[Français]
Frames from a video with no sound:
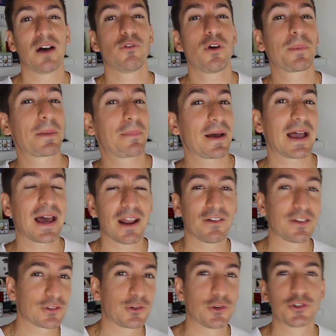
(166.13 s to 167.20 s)
avoir préparé à
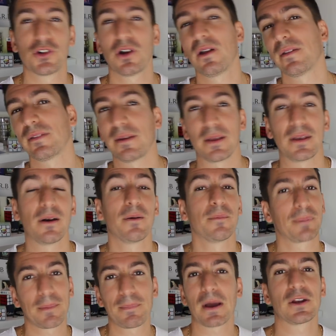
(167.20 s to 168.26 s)
l'avance le genre en ayant
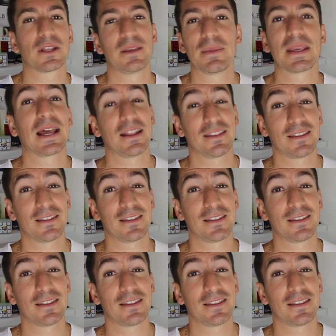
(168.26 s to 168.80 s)
préparé le gimmick à